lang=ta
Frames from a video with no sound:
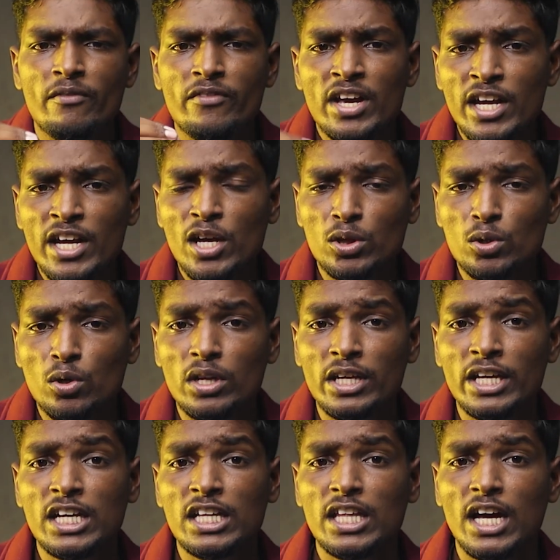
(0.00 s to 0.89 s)

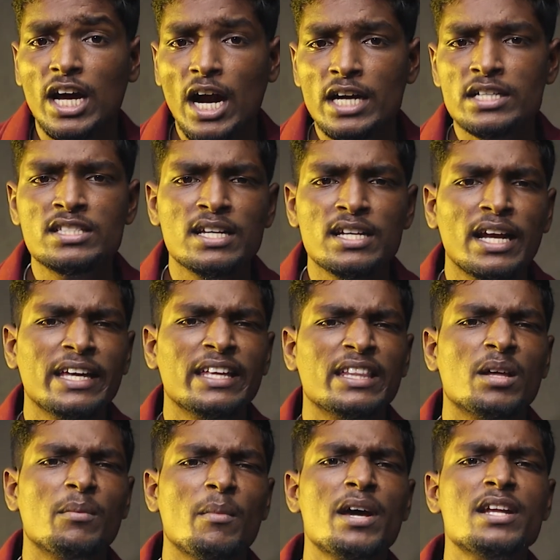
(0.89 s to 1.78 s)
வீரியத்தோடு இருந்த கட்சியில்
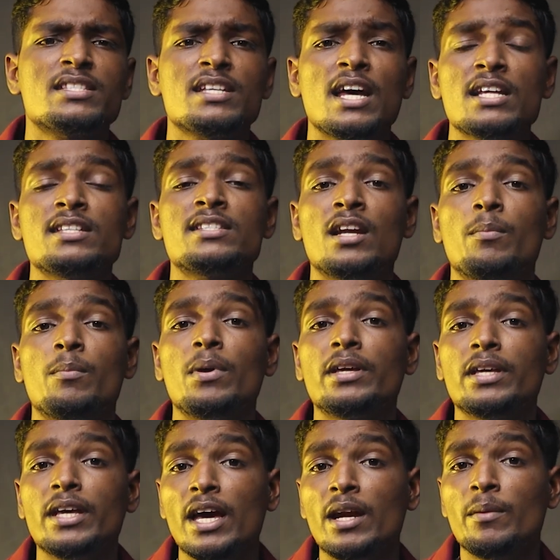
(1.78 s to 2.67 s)
இந்த மாதிரி
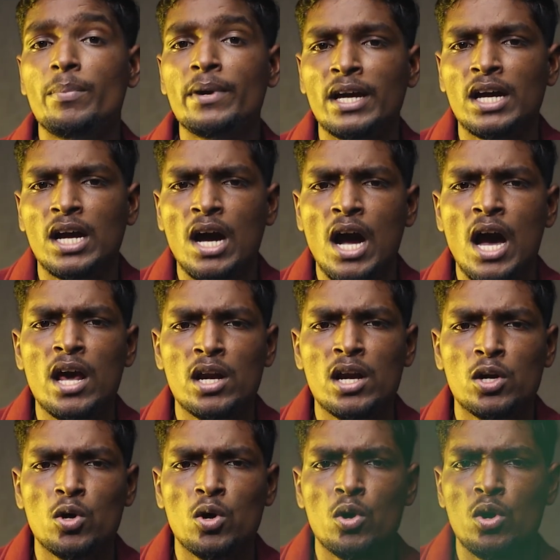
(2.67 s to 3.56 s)
சலசலப்பாக ஏற்பட
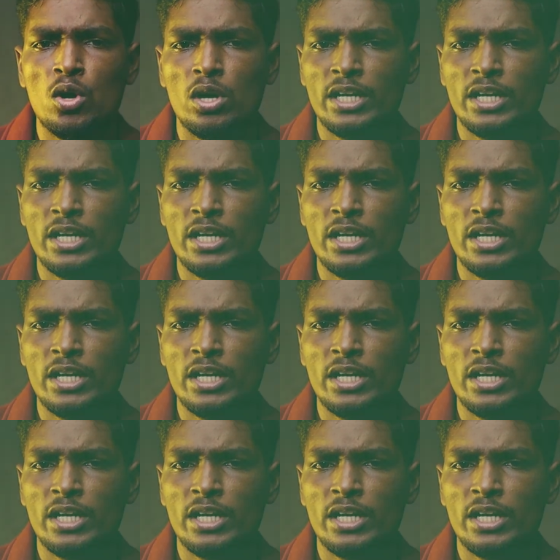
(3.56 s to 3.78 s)
காரணம்